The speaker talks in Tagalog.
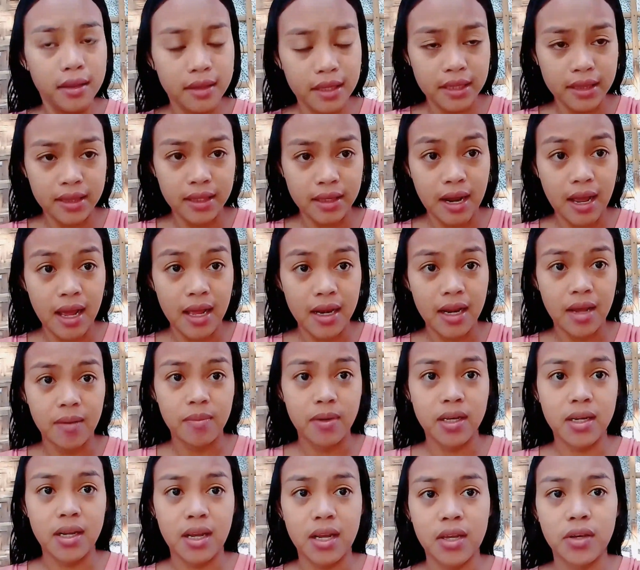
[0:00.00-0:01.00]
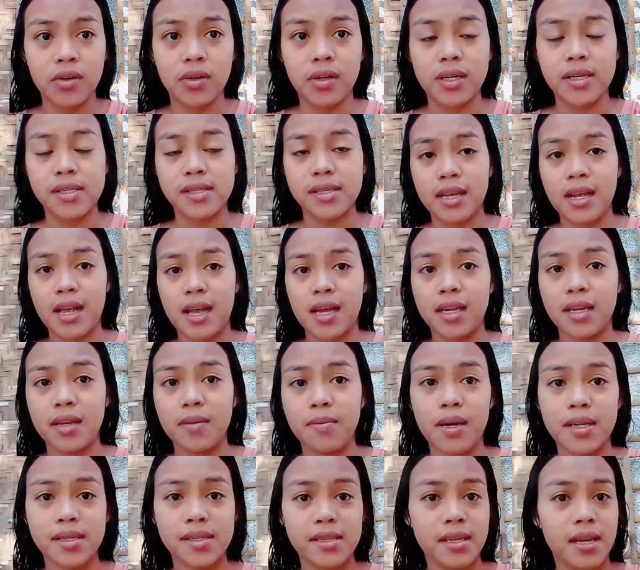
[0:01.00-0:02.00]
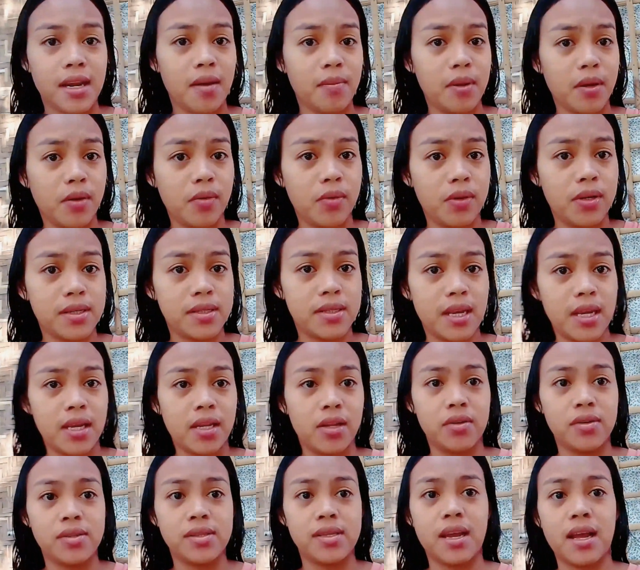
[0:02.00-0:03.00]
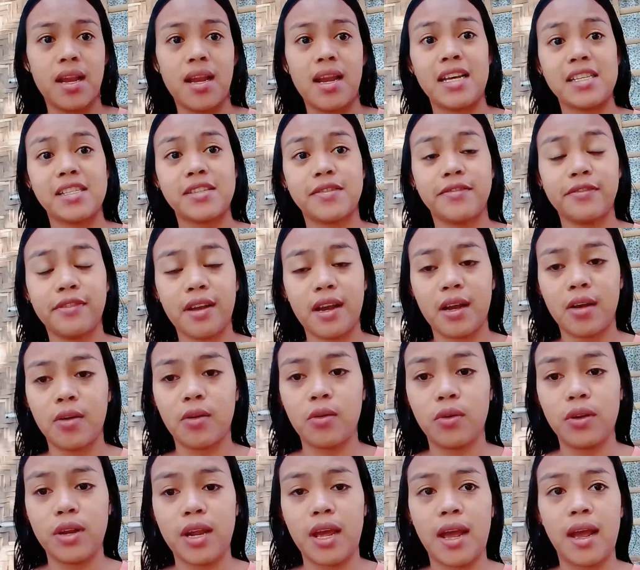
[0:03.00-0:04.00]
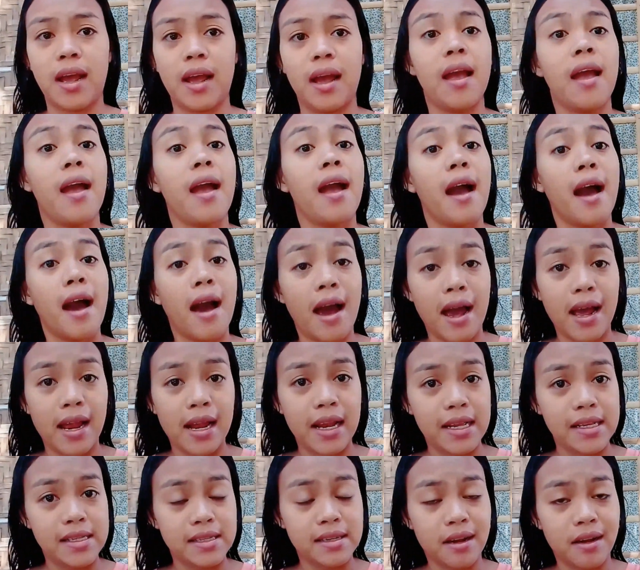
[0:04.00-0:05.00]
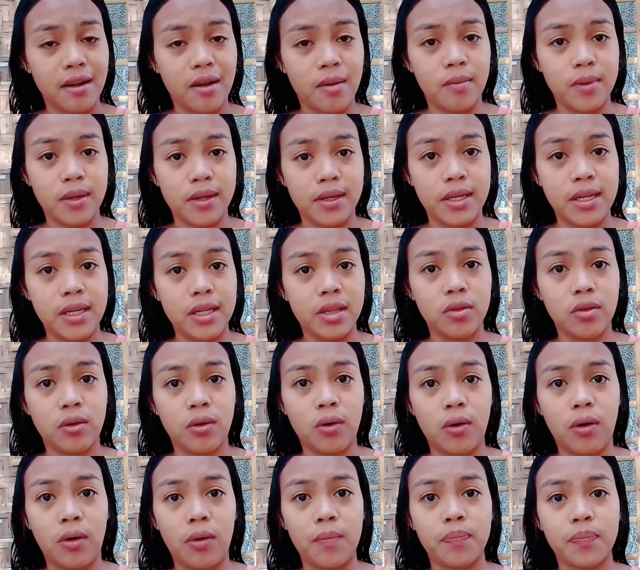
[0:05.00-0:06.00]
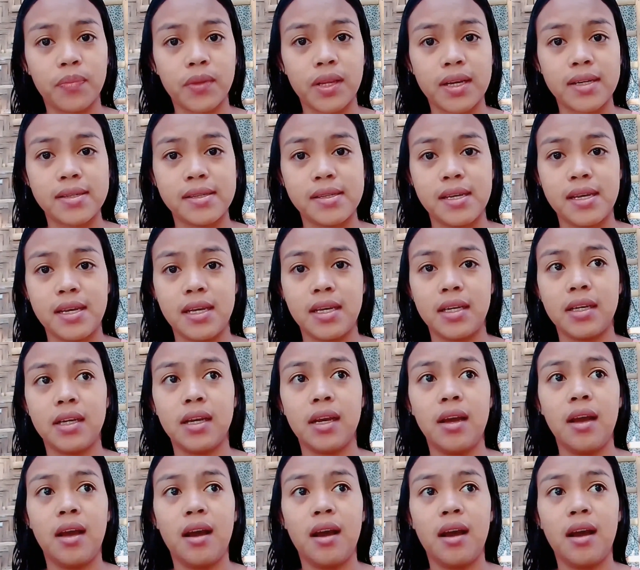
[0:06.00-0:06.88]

titirhan namin ngayon kasi nga 'di ba sinabi ko na sa inyo sa last vlog ko na aalis na kami dito kasi